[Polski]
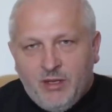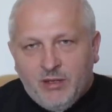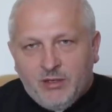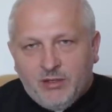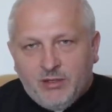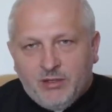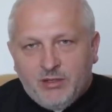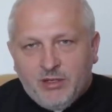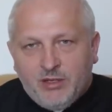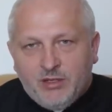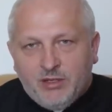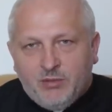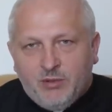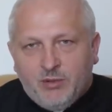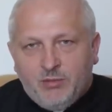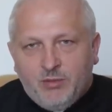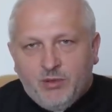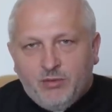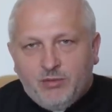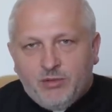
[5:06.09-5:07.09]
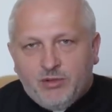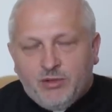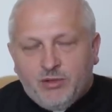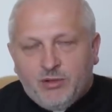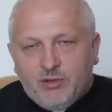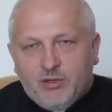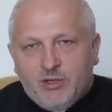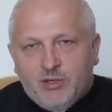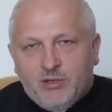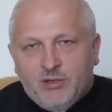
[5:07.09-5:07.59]
Ksiądz Jerzy
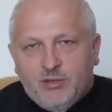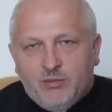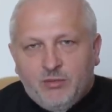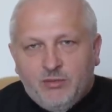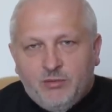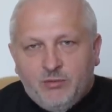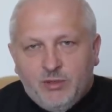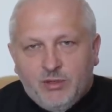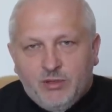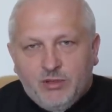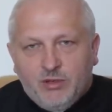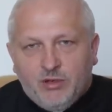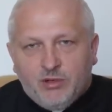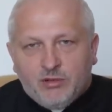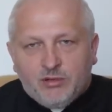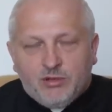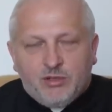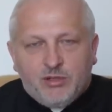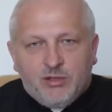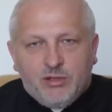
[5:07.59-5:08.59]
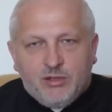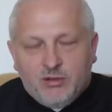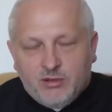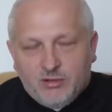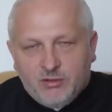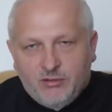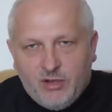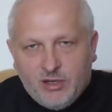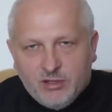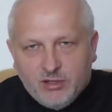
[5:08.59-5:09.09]
Popiełuszko, kiedy był w Bydgoszczy i
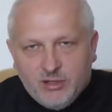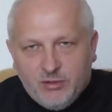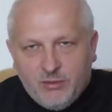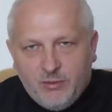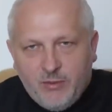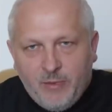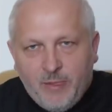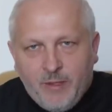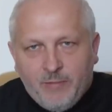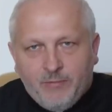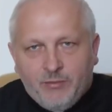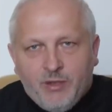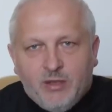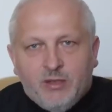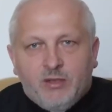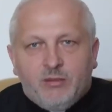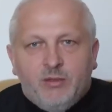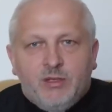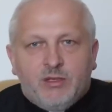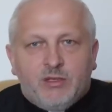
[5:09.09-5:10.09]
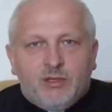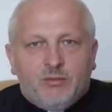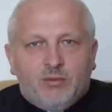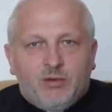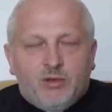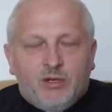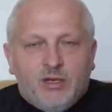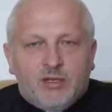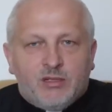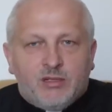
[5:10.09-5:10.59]
rozważał tajemnice
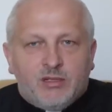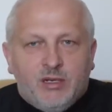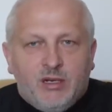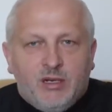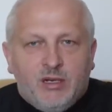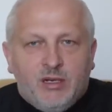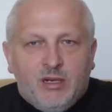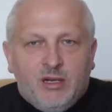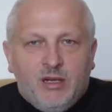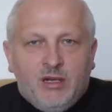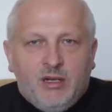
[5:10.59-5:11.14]
bolesne,